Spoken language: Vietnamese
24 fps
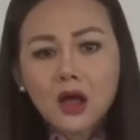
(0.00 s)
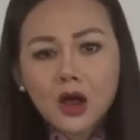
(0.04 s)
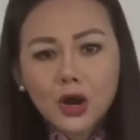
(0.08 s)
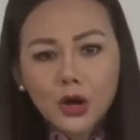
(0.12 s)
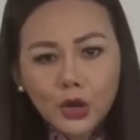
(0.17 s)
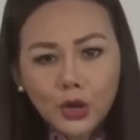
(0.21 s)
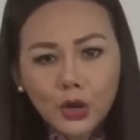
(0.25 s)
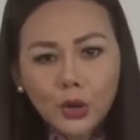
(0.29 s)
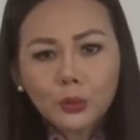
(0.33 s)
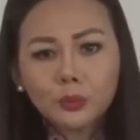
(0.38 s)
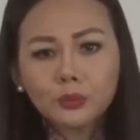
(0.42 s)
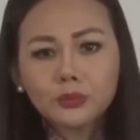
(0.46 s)

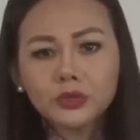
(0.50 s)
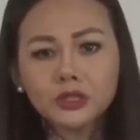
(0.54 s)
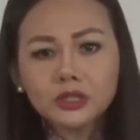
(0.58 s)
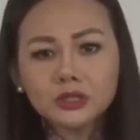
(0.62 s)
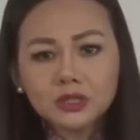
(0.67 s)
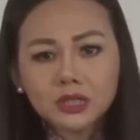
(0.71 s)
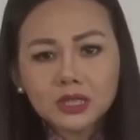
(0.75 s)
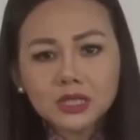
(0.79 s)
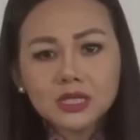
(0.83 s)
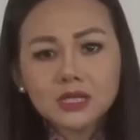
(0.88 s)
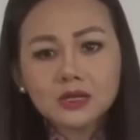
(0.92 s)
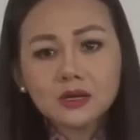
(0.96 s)
không
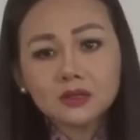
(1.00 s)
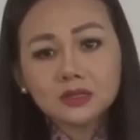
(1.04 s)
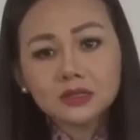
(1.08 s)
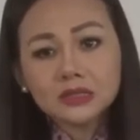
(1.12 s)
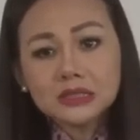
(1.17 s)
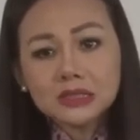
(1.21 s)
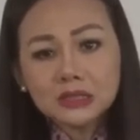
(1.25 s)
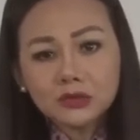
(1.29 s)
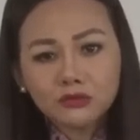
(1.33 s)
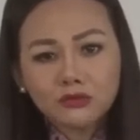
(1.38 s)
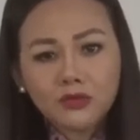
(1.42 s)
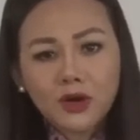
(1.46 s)
được nhận
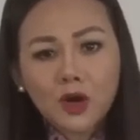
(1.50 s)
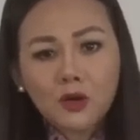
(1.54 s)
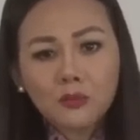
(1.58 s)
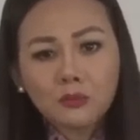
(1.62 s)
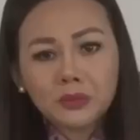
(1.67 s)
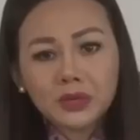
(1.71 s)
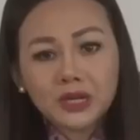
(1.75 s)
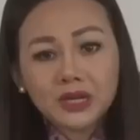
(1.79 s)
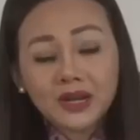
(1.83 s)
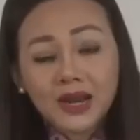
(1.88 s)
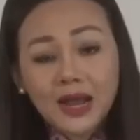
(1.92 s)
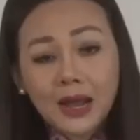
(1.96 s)
đưa vào
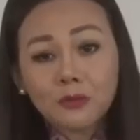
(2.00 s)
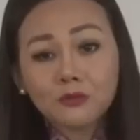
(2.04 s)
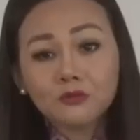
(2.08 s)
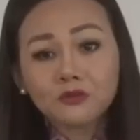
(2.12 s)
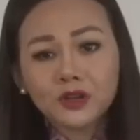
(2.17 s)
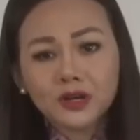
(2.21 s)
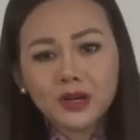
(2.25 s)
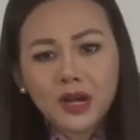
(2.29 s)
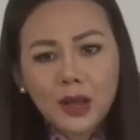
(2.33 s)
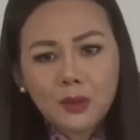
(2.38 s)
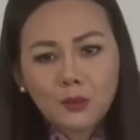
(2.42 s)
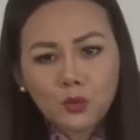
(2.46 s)
miền Nam
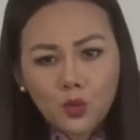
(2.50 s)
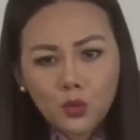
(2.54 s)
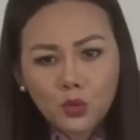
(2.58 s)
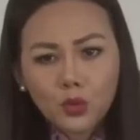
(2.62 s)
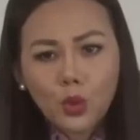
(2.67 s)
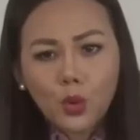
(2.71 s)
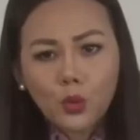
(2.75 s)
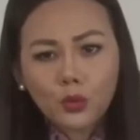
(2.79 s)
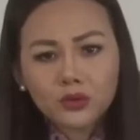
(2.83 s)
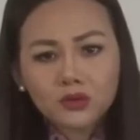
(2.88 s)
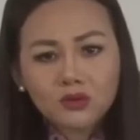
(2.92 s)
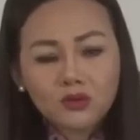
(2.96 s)
Việt Nam quân
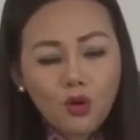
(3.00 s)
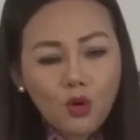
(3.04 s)
đội,